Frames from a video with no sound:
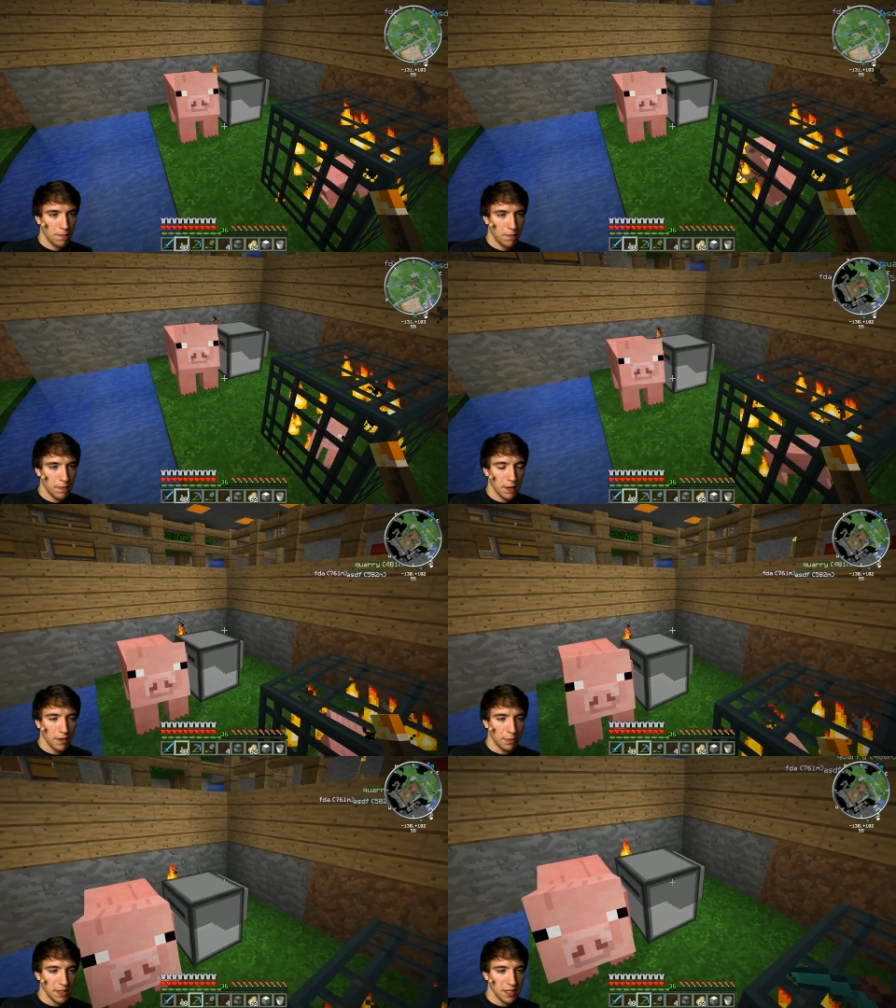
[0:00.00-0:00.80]
Ne,
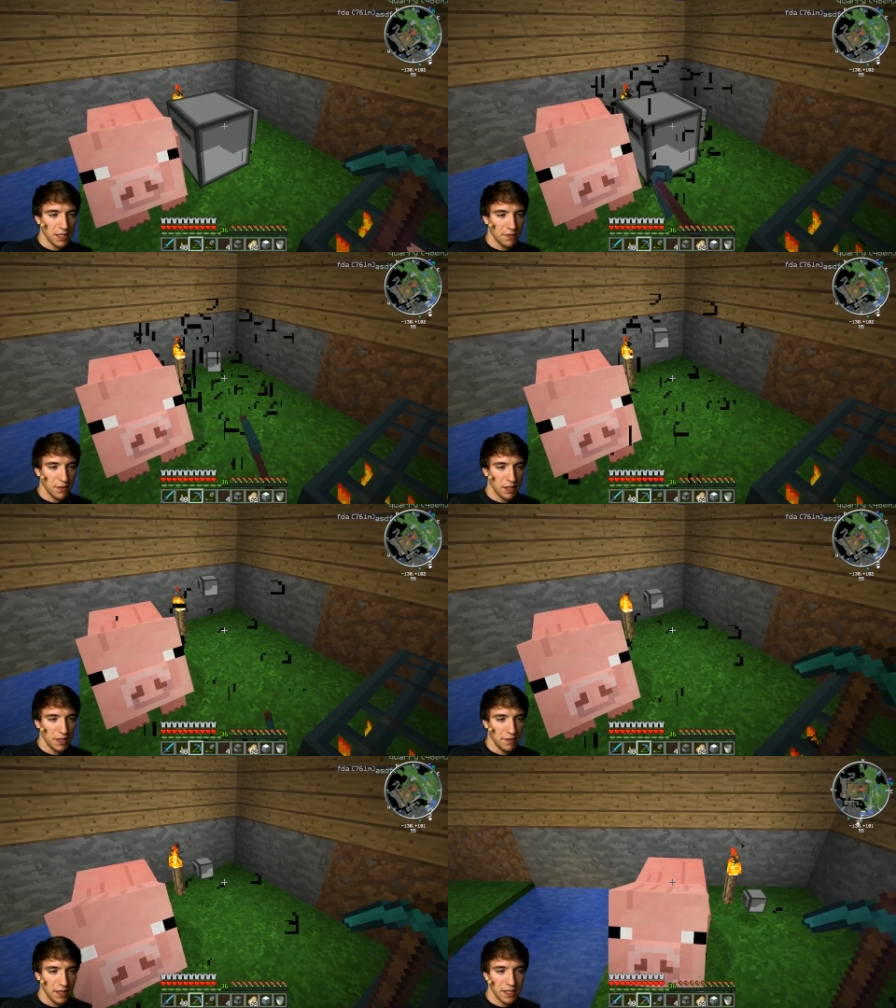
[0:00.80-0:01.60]
da passiert
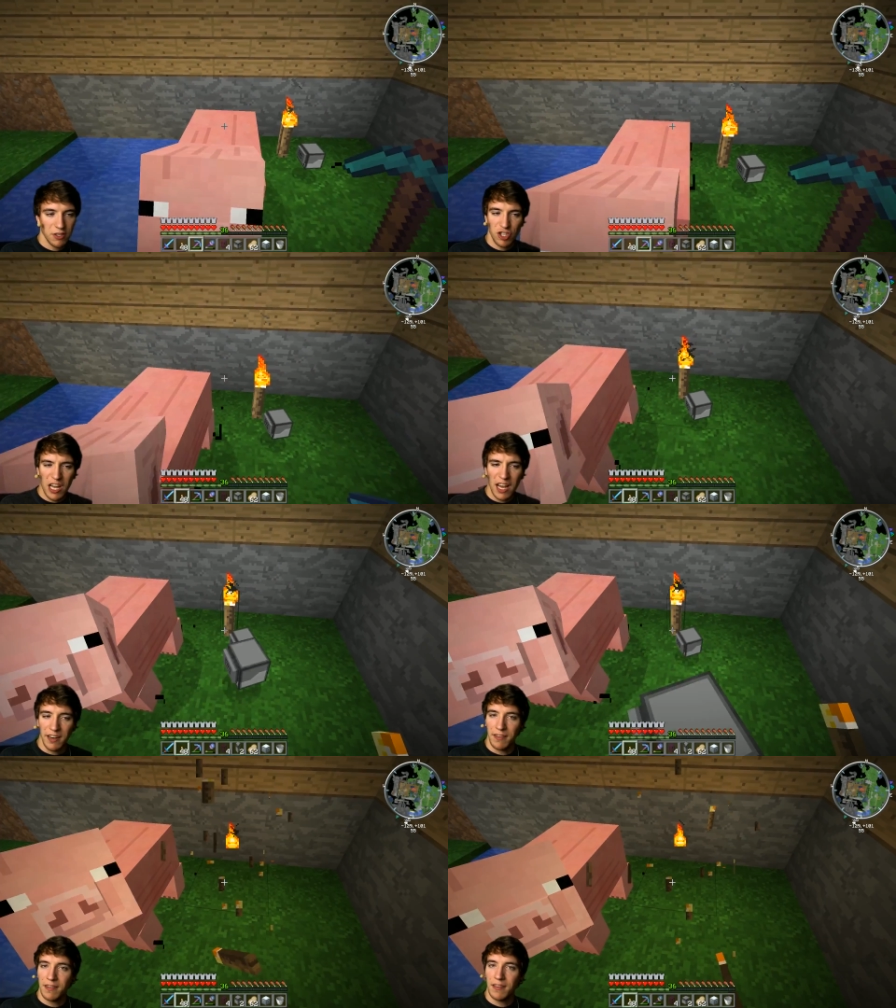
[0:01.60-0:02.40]
definitiv nichts.
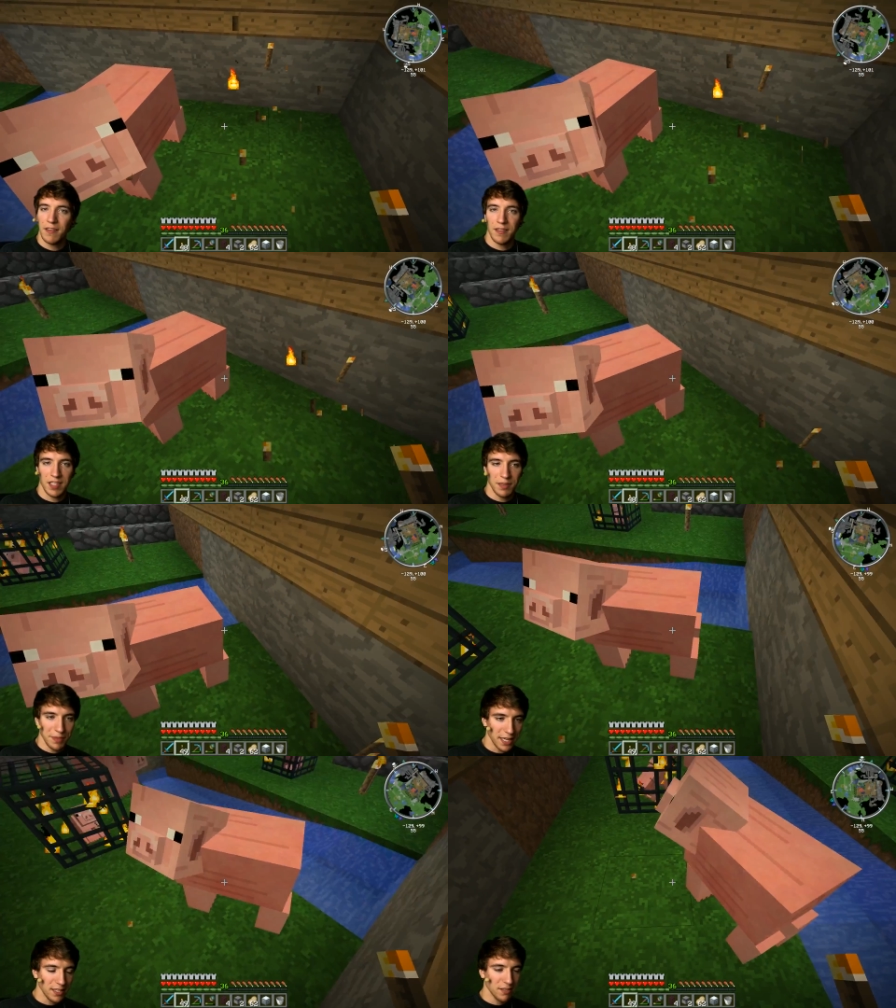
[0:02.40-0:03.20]
Schade. Ich hätte
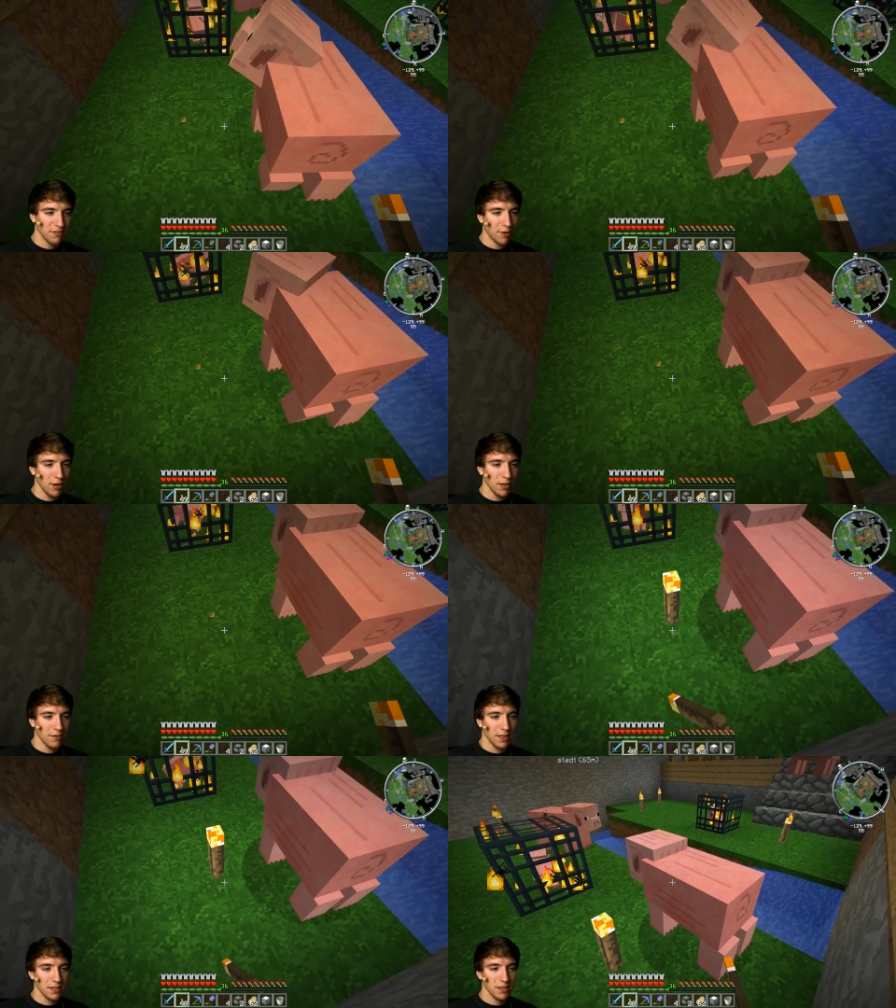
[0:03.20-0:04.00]
mich echt
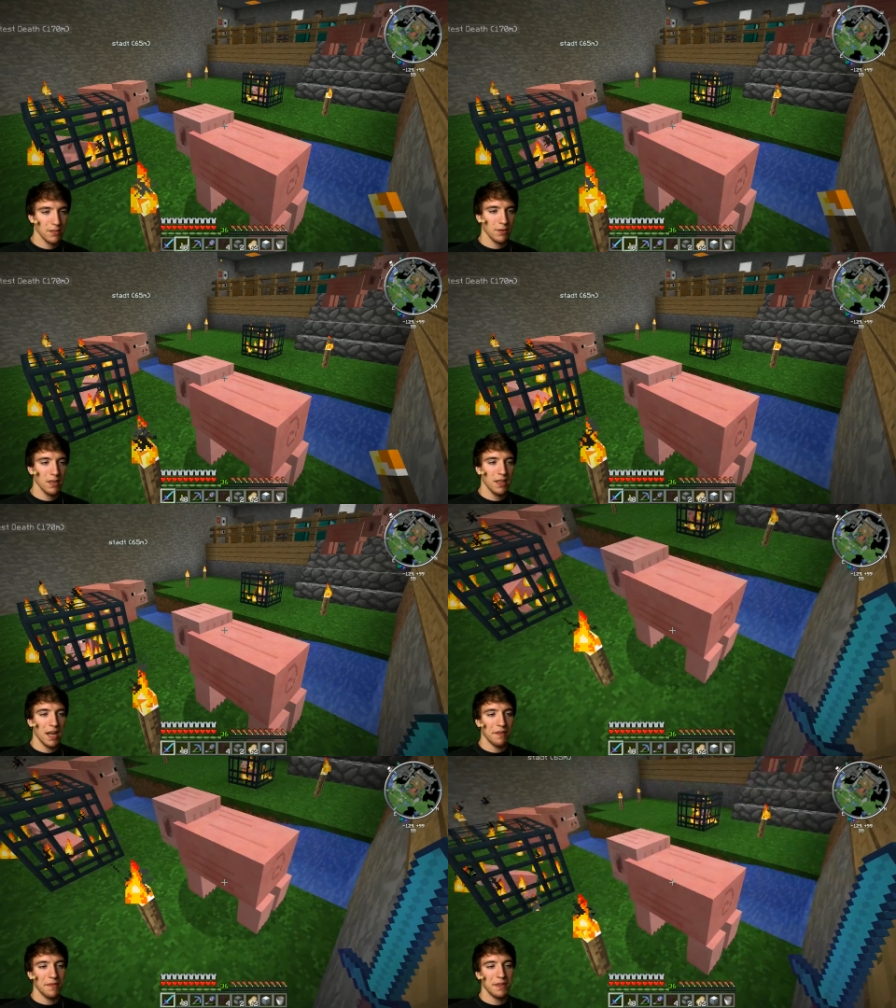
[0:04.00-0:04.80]
gefreut, weißt du, so.
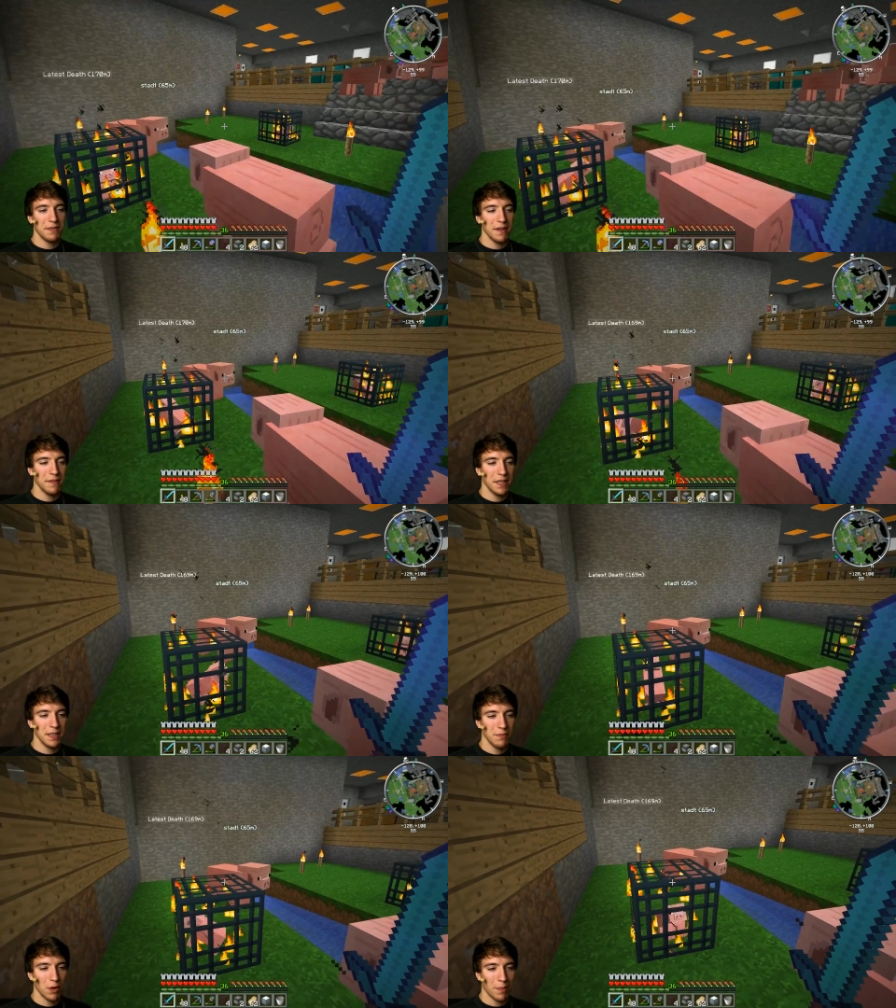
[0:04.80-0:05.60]
Aber wenn wir die, wenn wir die
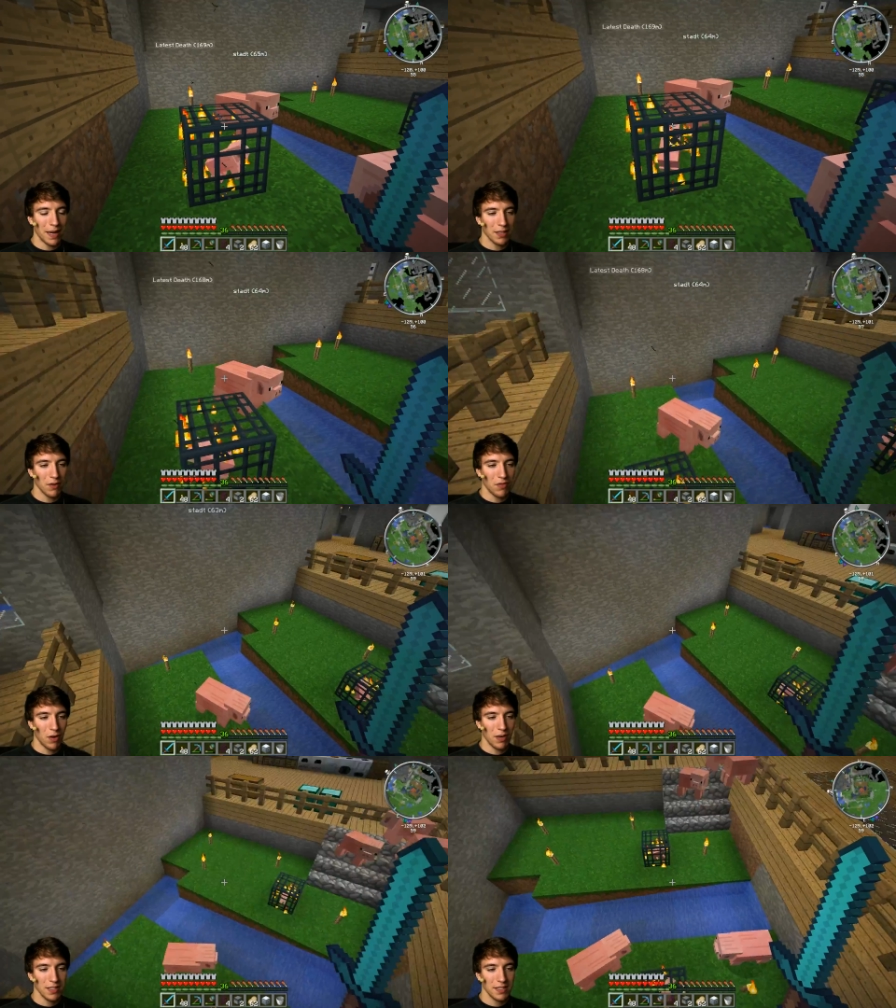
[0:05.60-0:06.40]
normal
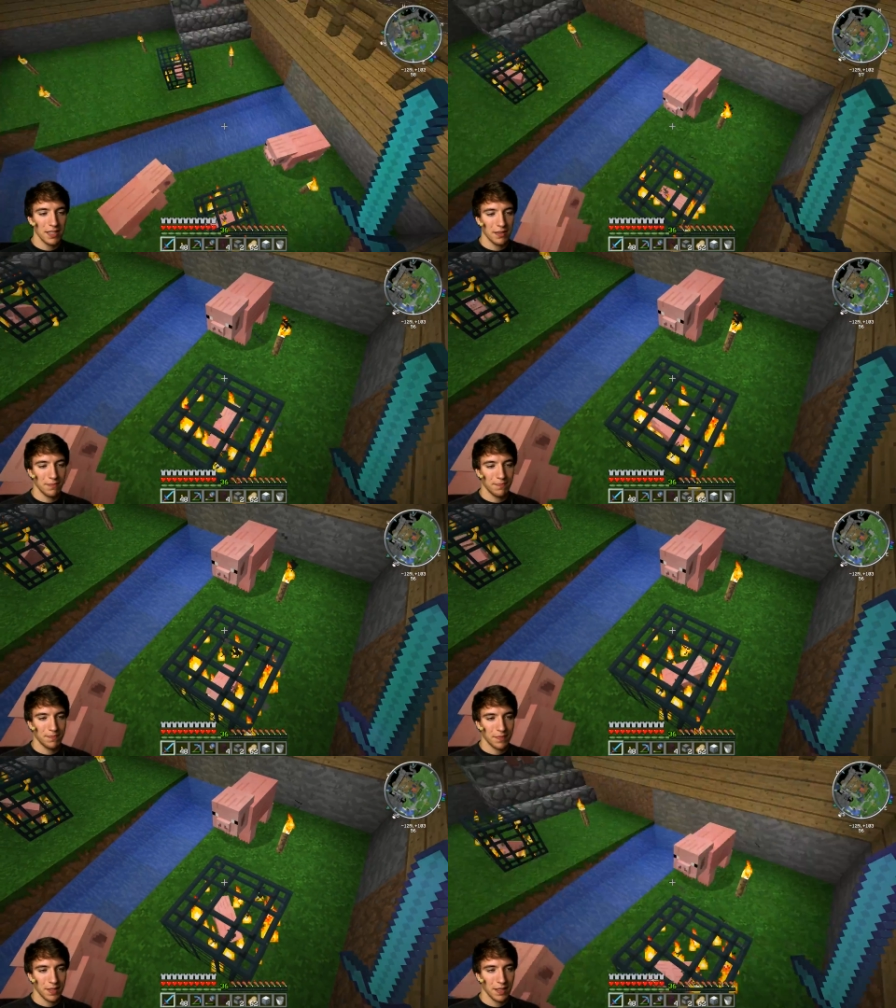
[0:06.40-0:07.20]
draufhauen lassen, dann
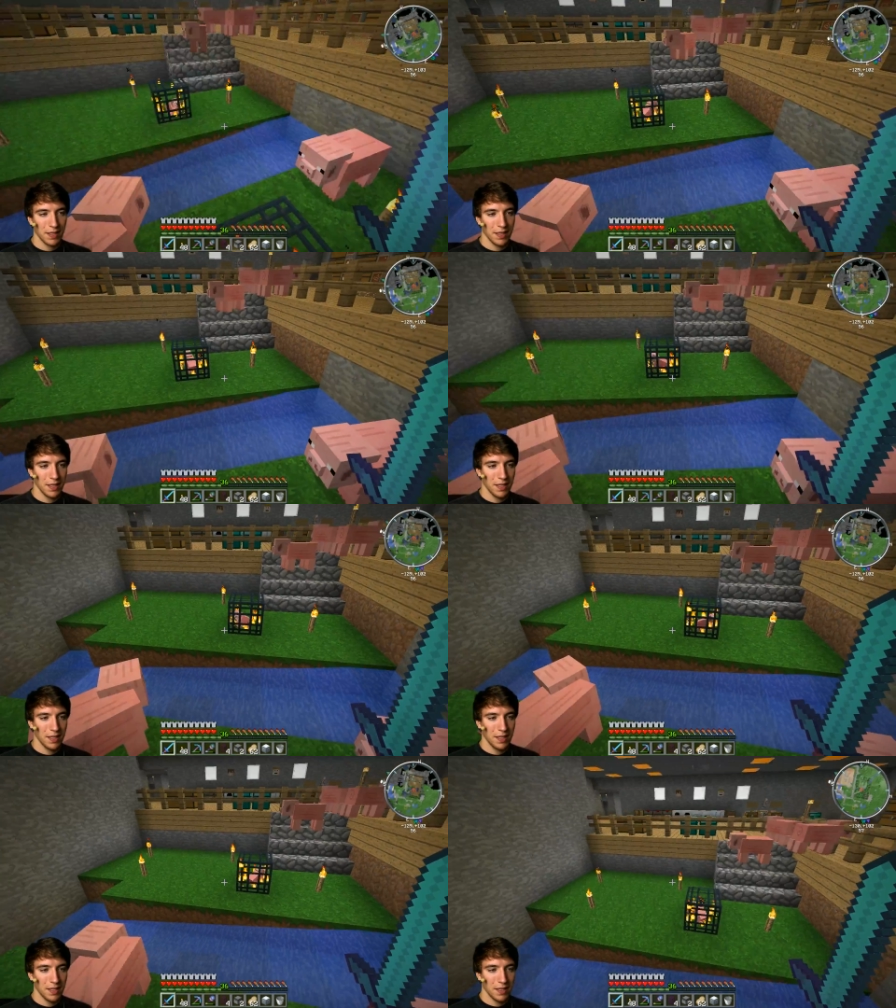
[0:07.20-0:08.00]

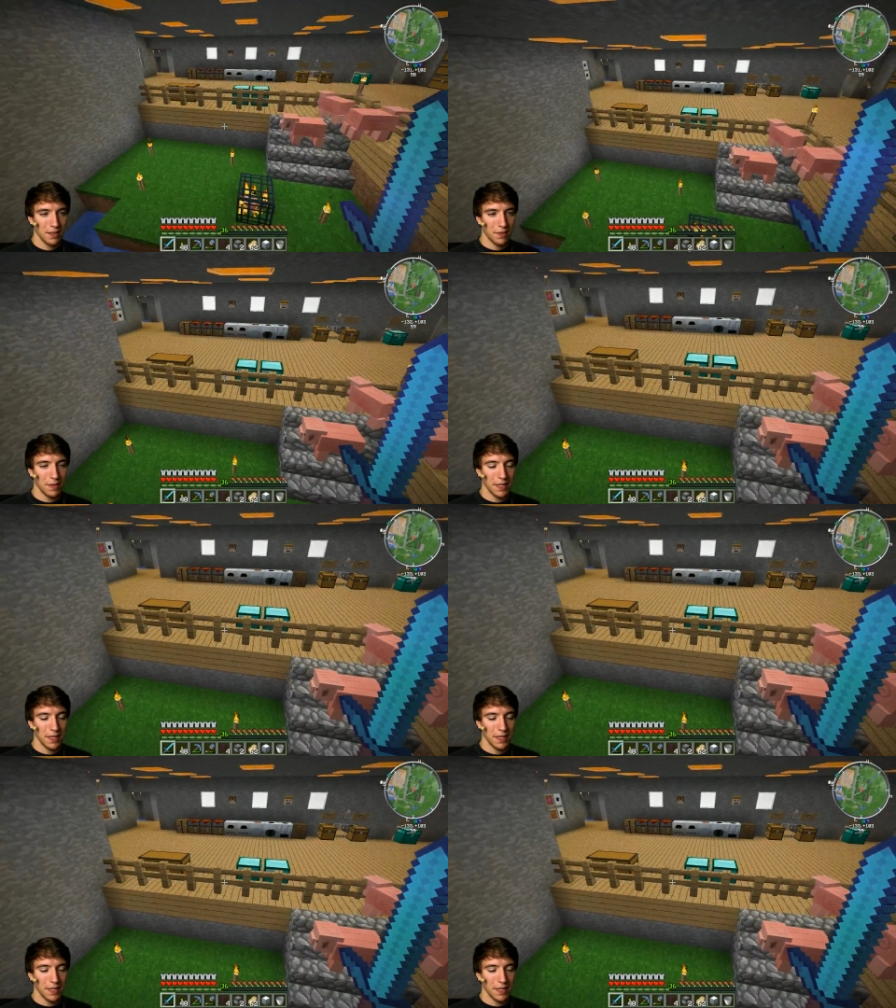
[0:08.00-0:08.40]
wenn wir